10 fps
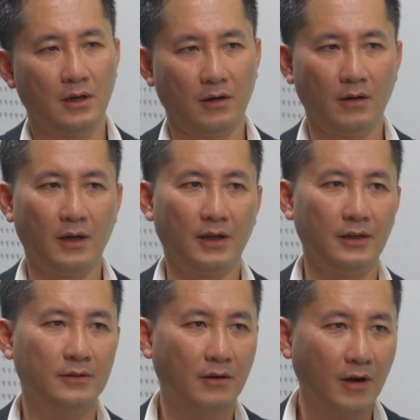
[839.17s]
gọi là
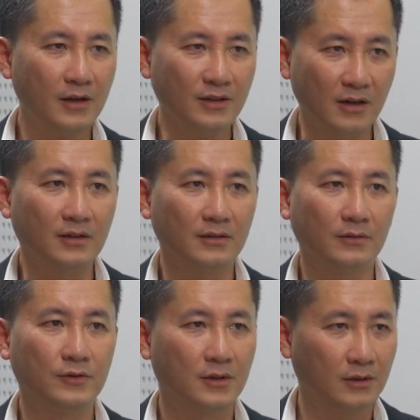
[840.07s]
integrate được
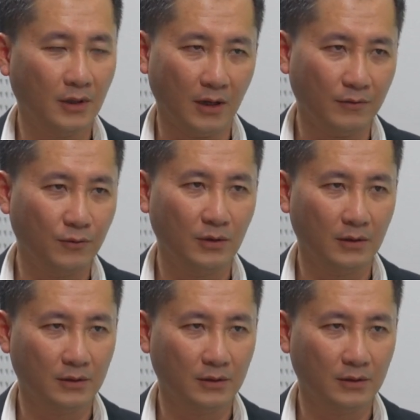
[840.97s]
chưa thể là full, ừ.